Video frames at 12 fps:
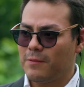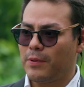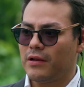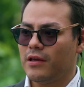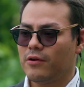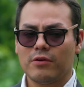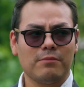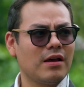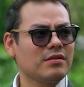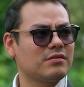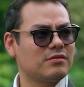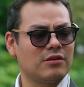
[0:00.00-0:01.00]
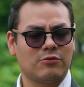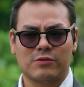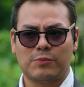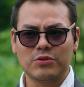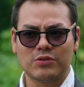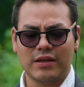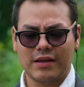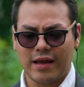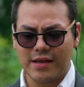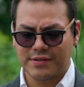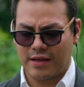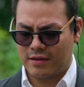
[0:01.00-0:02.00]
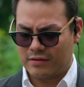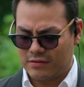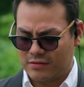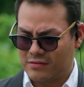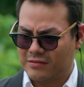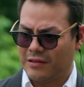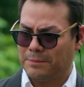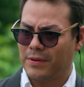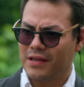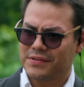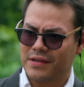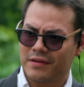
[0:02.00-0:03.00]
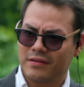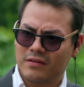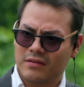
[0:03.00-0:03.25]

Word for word: el peligro y más si tu esposo está en casa. ¿Qué te pasa?